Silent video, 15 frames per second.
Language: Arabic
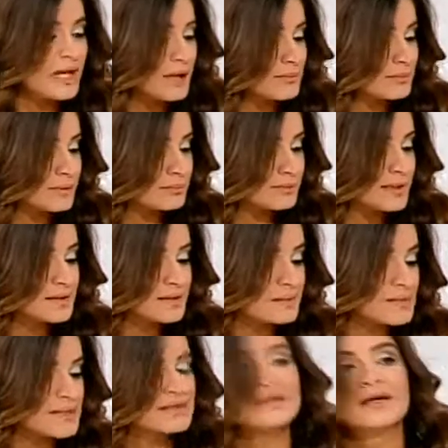نحن بان ذا
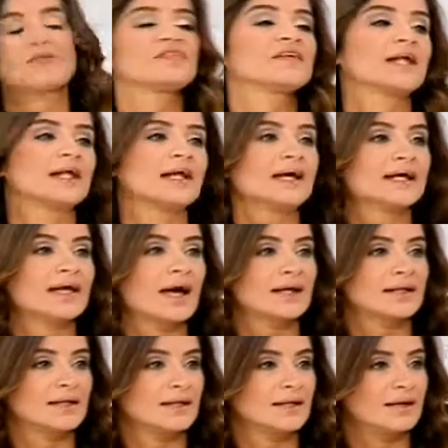مين تايم فينا نحكي
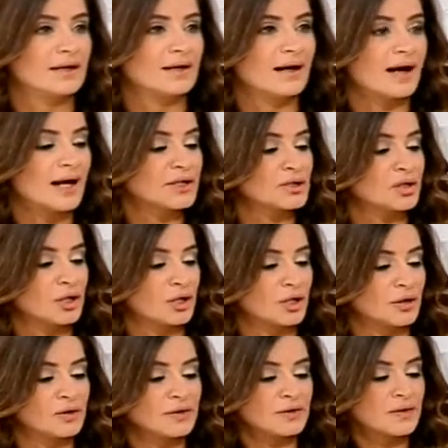عن الاي رول
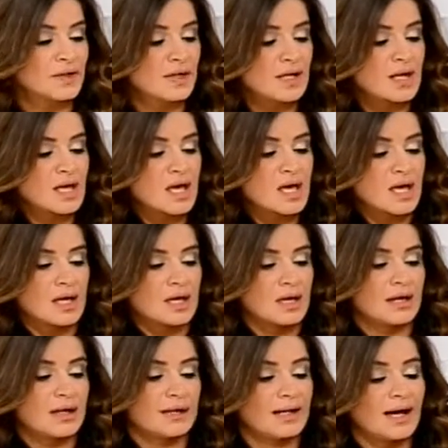اون اوكي
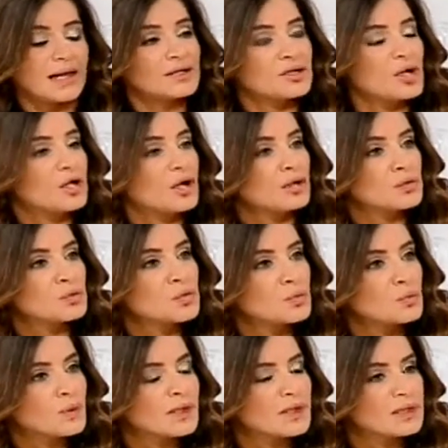الايرول اون
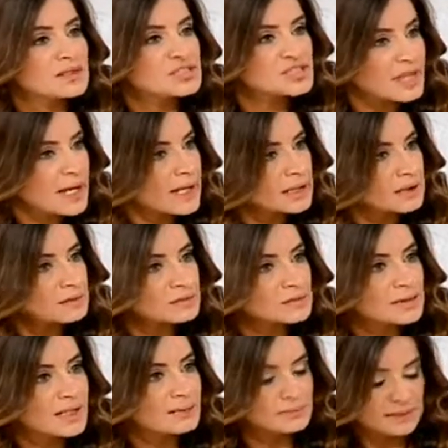هو جل
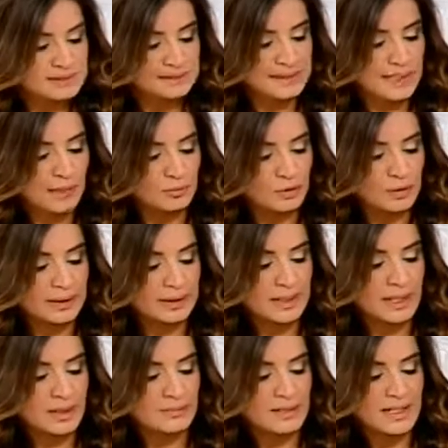بنستعمله
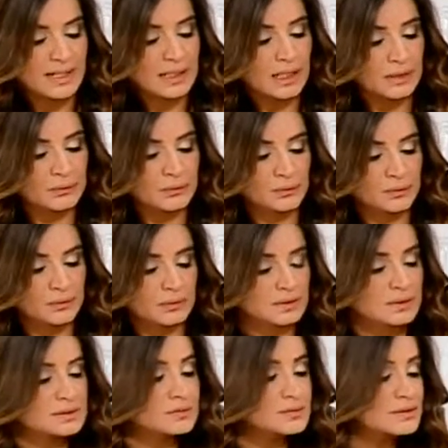كريم للعيون
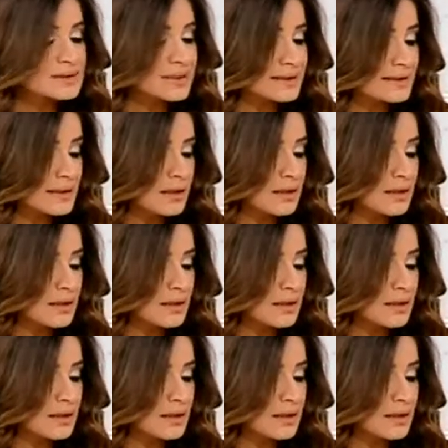خصوصا